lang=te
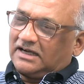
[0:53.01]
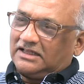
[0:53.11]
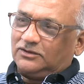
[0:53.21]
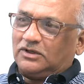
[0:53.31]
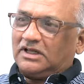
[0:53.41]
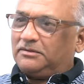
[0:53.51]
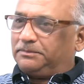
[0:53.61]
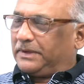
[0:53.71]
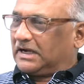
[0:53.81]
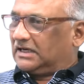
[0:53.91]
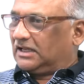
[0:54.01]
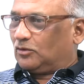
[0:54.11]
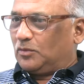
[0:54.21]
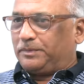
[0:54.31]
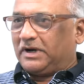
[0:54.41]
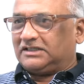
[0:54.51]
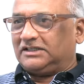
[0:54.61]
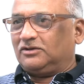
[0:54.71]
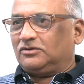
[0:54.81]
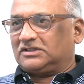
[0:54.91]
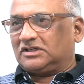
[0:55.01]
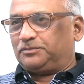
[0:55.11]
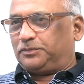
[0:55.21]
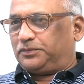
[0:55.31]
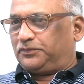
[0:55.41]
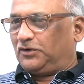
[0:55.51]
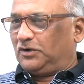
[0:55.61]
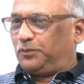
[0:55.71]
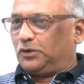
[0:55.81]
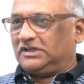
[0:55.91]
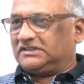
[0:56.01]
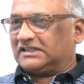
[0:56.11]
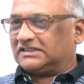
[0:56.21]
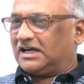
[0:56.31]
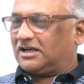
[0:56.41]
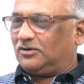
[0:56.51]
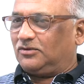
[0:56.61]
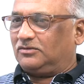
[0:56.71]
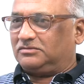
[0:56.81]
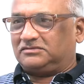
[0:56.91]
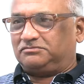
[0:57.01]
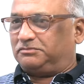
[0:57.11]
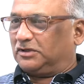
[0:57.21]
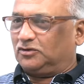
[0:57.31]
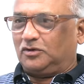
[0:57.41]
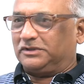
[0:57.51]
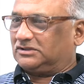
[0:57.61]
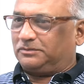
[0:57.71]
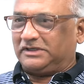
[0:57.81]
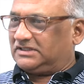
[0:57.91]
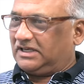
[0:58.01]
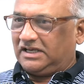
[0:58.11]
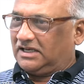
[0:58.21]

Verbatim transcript: అది కూడా పక్కన రోప్ పార్టీలు తర్వాత ఫుల్ పోలీస్ ఎస్కాట్లు బందోబస్తు మధ్యలో